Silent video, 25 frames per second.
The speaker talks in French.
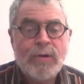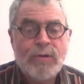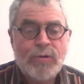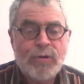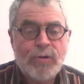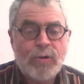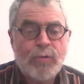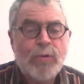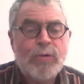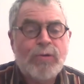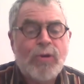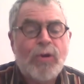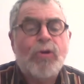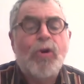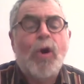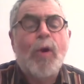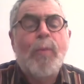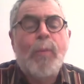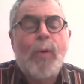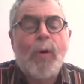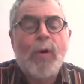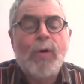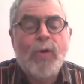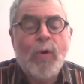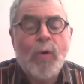que nous
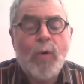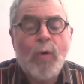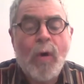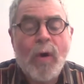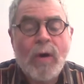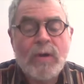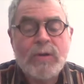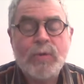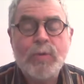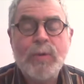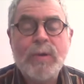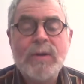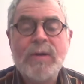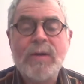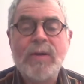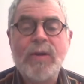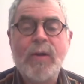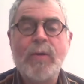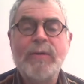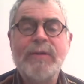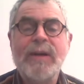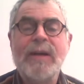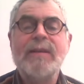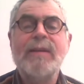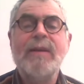entreprenons ensuite dans
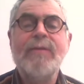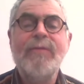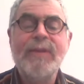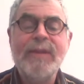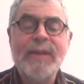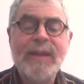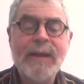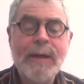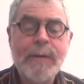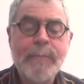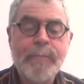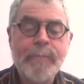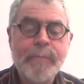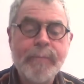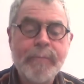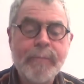nos activités.